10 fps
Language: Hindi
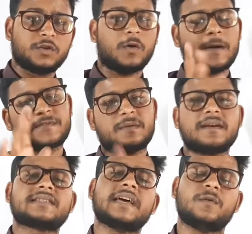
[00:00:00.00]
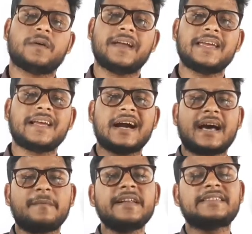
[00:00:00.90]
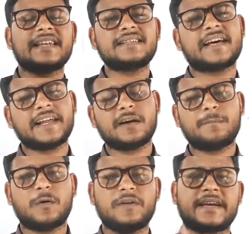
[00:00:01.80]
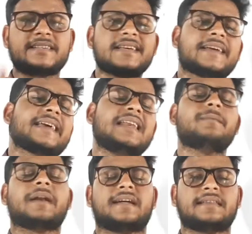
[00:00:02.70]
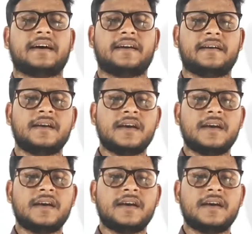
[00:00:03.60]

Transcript: तो आप समझ गए होंगे कि कार्बन इतने सारे कंपाउंड कैसे अकेले बनाता है